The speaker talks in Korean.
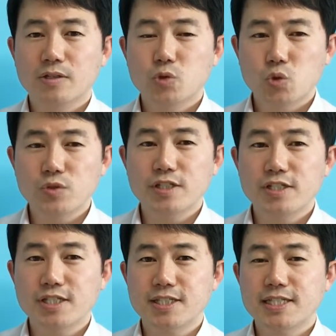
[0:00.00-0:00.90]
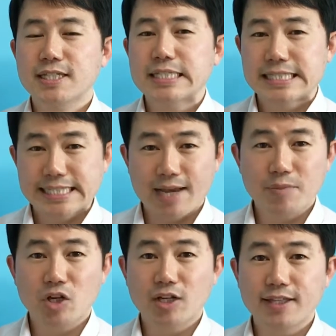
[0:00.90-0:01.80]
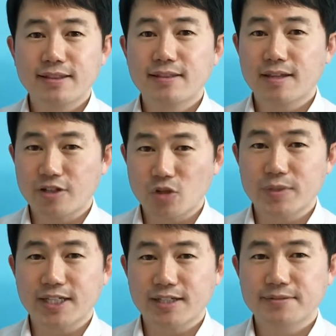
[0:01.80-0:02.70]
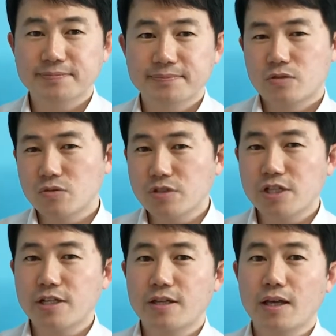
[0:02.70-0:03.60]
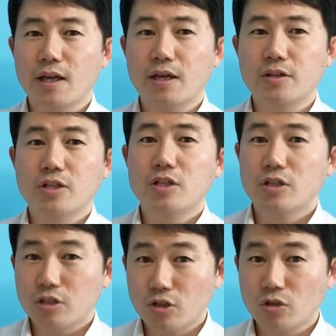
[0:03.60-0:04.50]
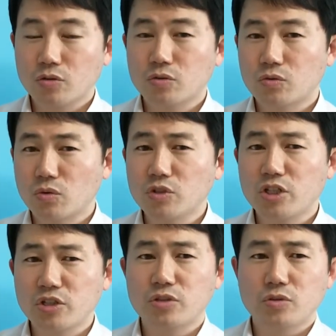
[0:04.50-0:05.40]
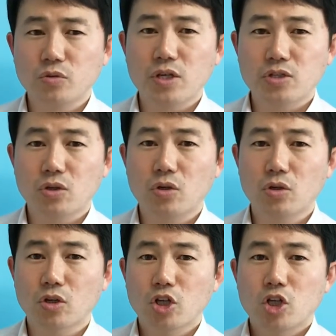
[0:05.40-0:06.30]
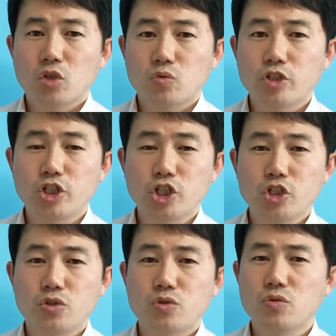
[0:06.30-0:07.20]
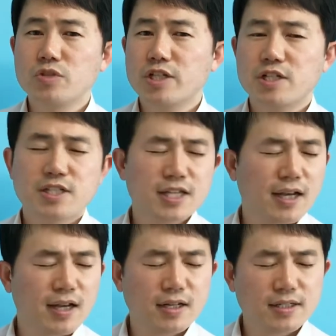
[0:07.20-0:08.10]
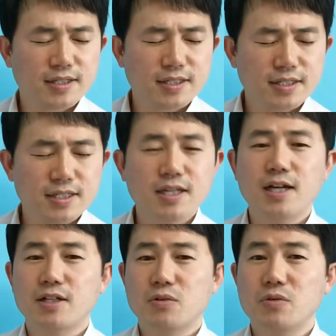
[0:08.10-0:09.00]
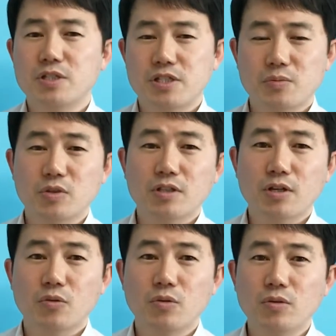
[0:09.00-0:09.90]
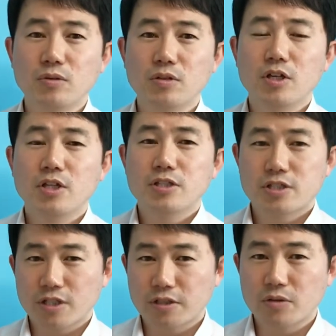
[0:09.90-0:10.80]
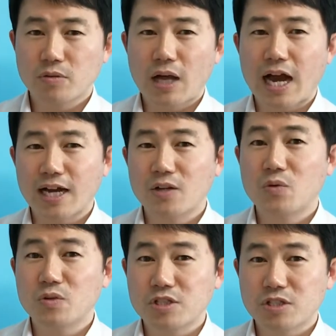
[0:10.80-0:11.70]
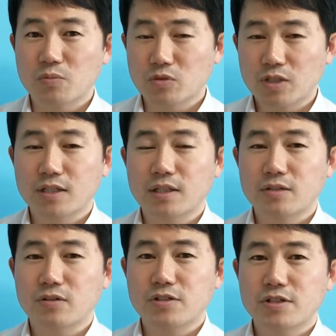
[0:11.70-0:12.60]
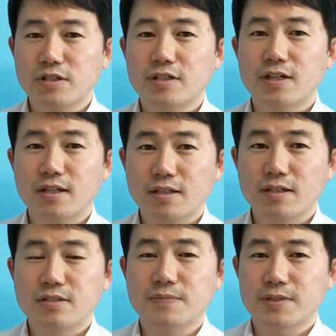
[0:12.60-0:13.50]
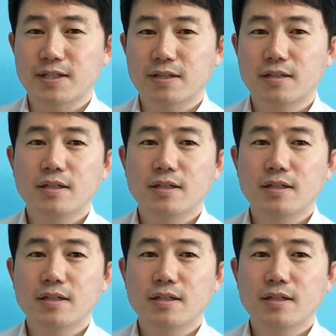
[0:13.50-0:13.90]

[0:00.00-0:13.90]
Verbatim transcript: 존재는 자명한 개념이다. 존재에 대한 이런 논의들을 통해서 우리는 존재를 잘 이해하고 있지 못하고 제대로 알고 있지 못하다는 것을 깨달았습니다.